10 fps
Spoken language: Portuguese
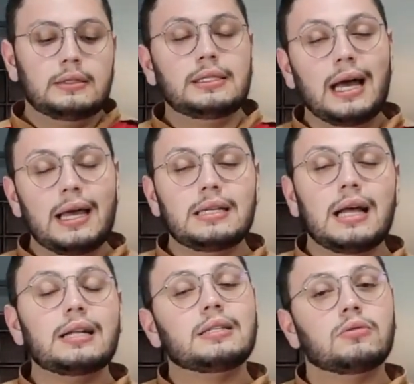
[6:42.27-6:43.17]
Na
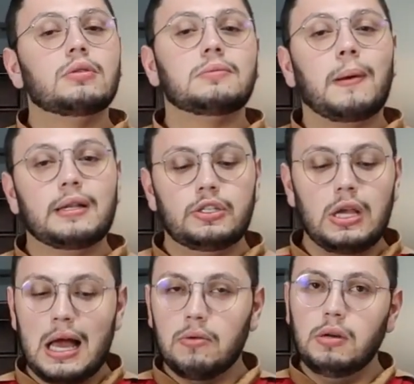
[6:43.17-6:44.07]
realidade, são duas partes
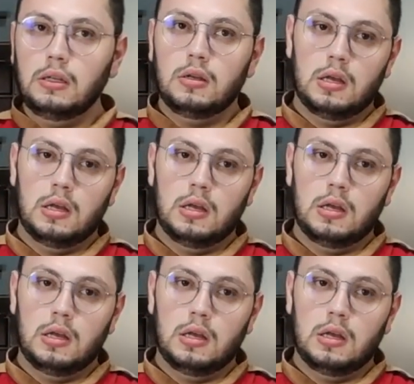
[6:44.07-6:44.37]
de água.